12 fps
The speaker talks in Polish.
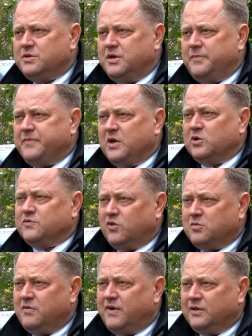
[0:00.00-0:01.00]
że
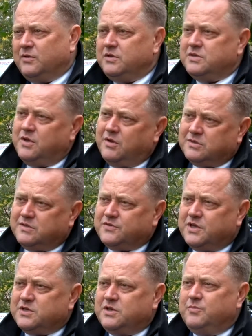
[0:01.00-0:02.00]
rozformowano istniejący
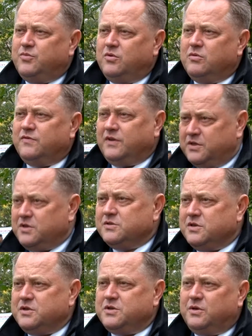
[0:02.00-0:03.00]
wcześniej pułk w
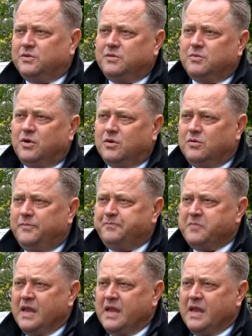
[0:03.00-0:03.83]
2010 roku.